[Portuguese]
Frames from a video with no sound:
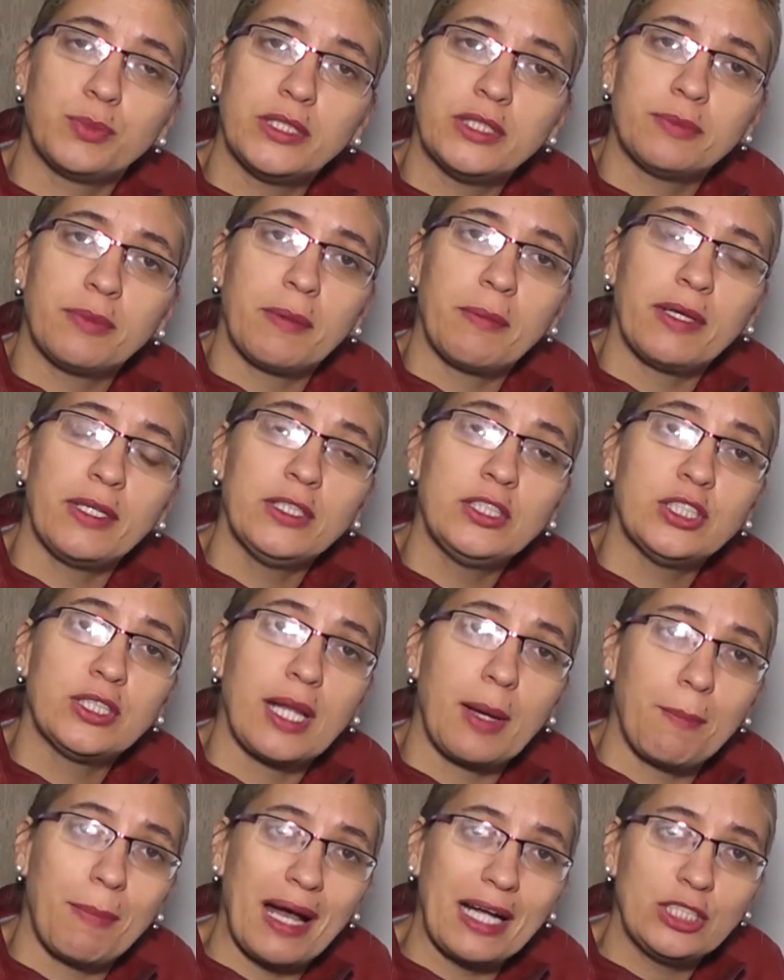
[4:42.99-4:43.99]
principalmente
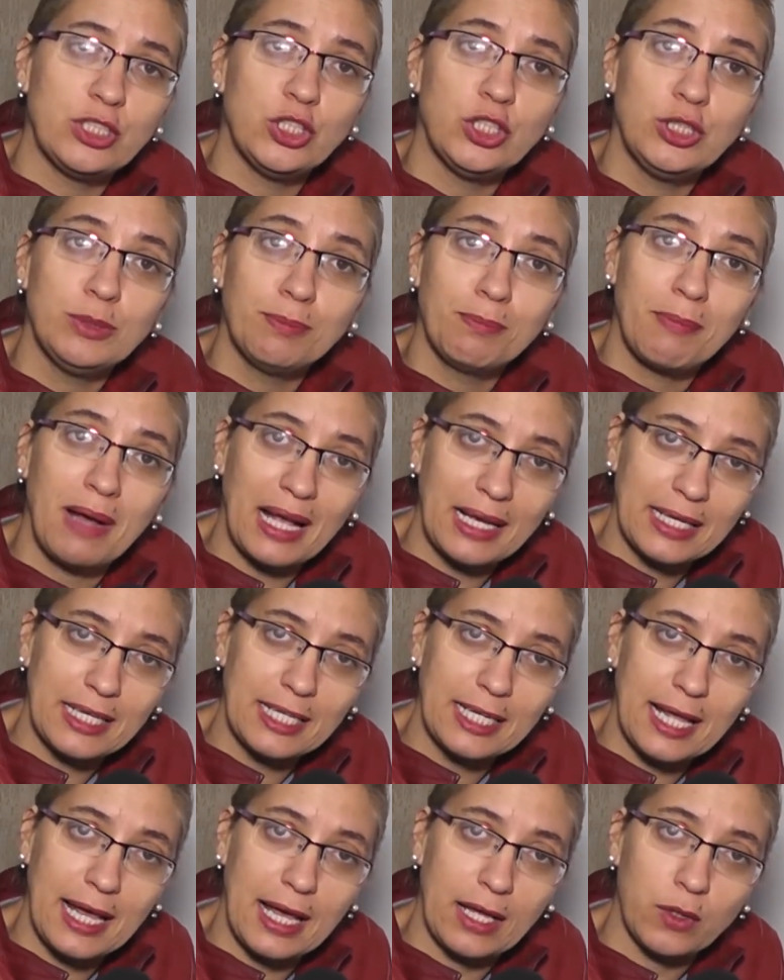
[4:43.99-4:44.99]
na parte de
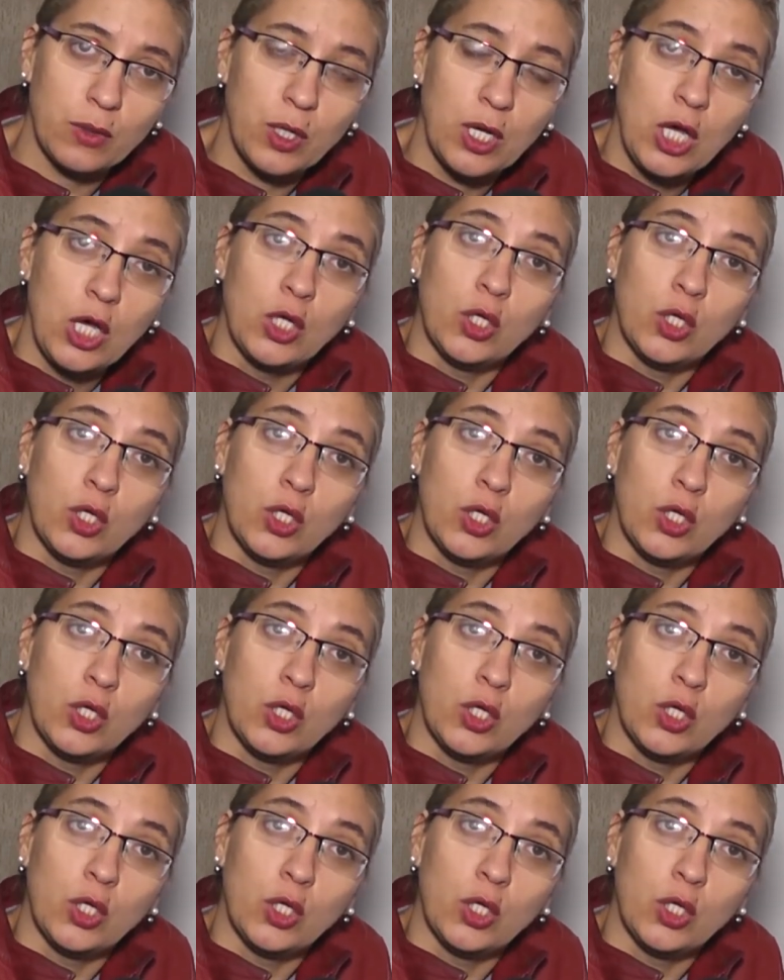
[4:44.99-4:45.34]
maquinário.